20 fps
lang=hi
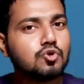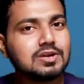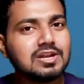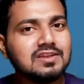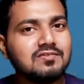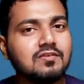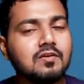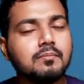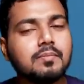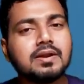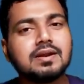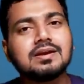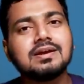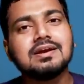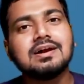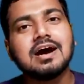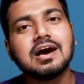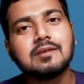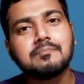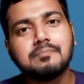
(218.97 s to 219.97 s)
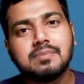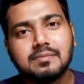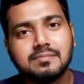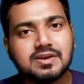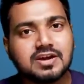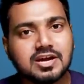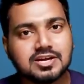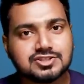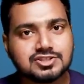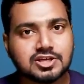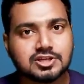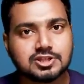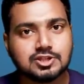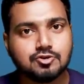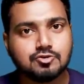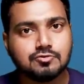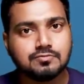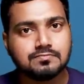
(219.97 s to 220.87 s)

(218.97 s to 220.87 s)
छोटे लेवल पर घर पे भी कर सकते